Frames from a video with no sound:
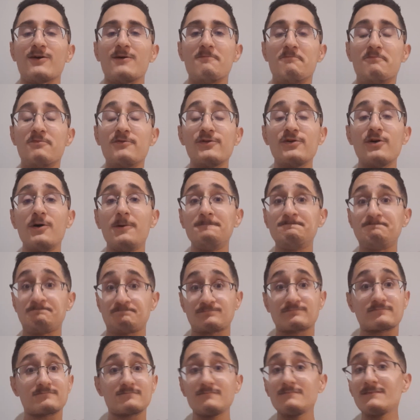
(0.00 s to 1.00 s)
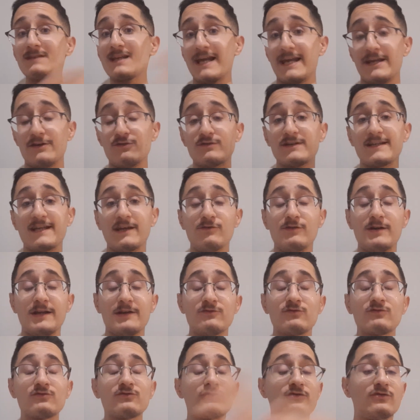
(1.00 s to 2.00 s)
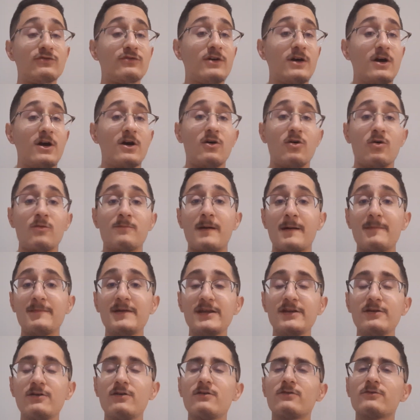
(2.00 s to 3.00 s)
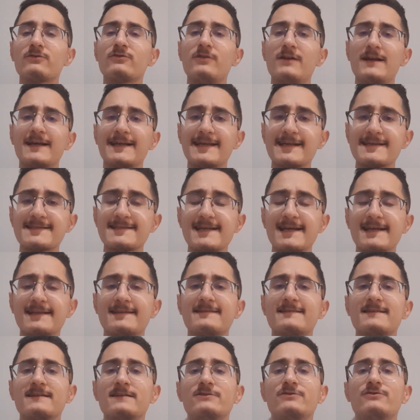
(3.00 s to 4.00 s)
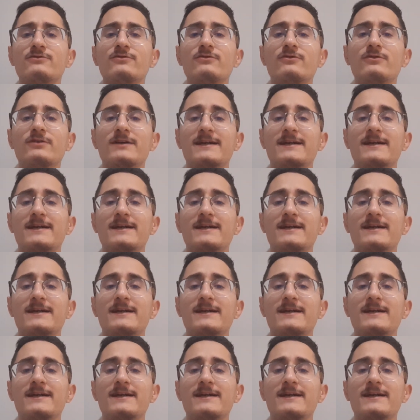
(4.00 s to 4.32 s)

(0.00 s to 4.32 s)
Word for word: bouillant et donc il y a eu les noms de Aubameyang, de Lacazette, de